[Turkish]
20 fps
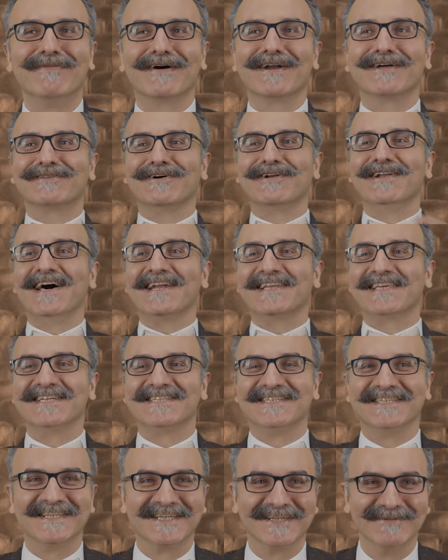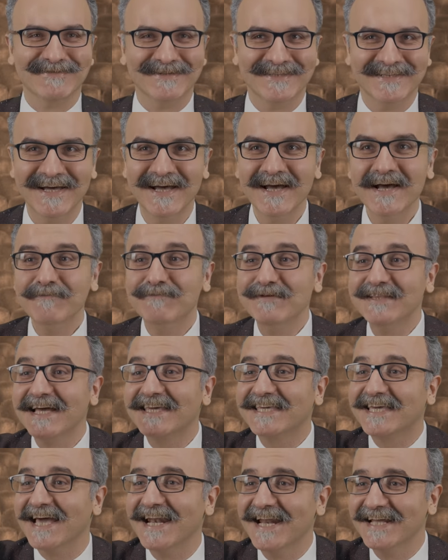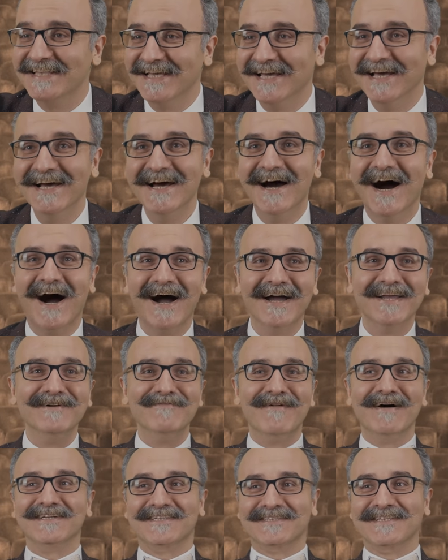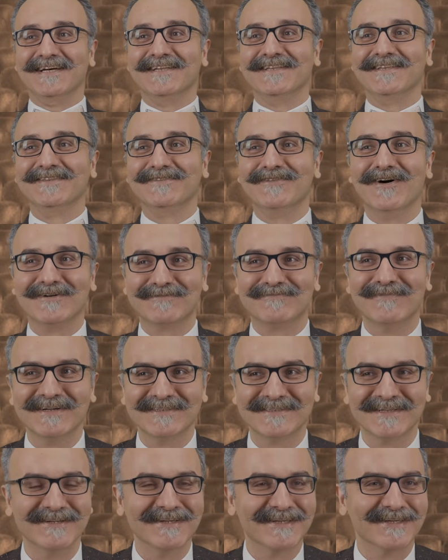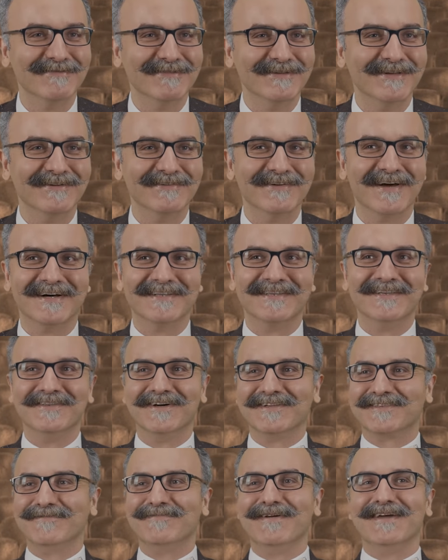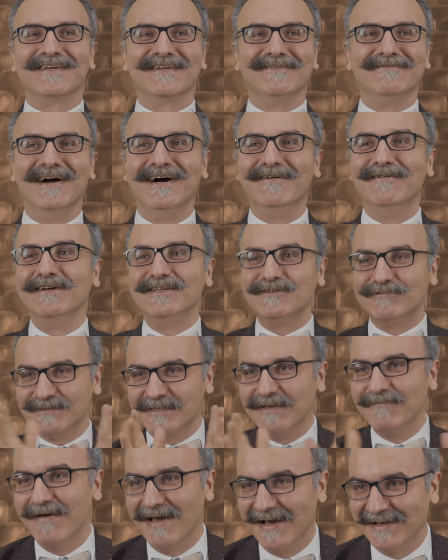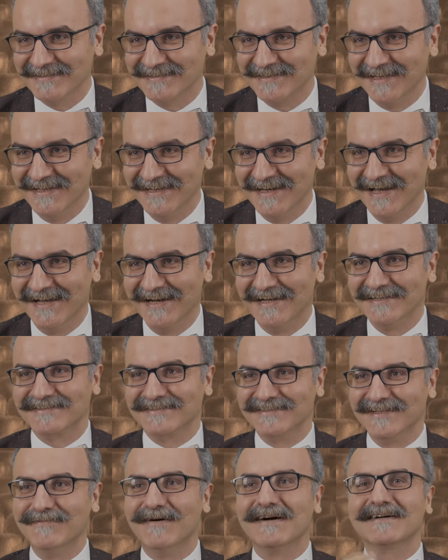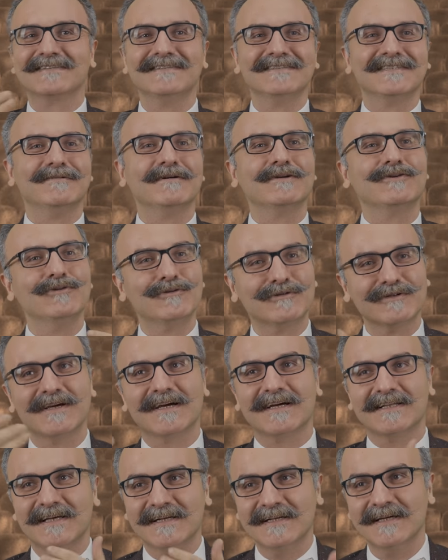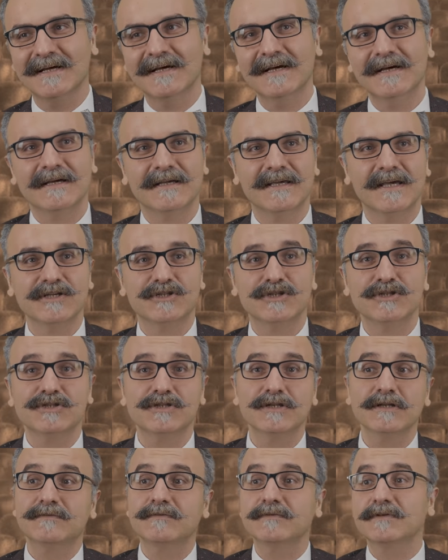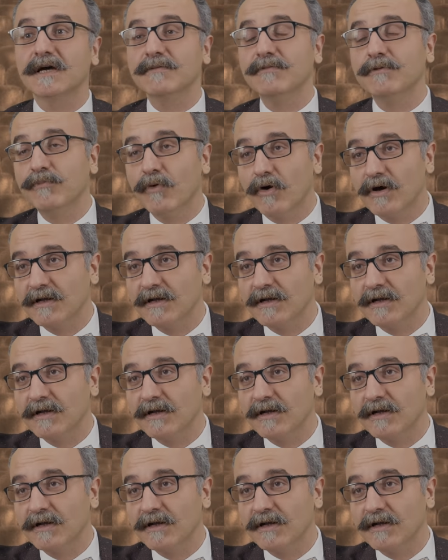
imparatorlar geçidi gibiydi. Bir de Kennedy. Aynı maçta dört maçta 2000 hadi nasıl bir ekip. Ama hiçbir de beyaz değil yani aslında baktığın zaman kültürüne kadar geçişti. Tabi bu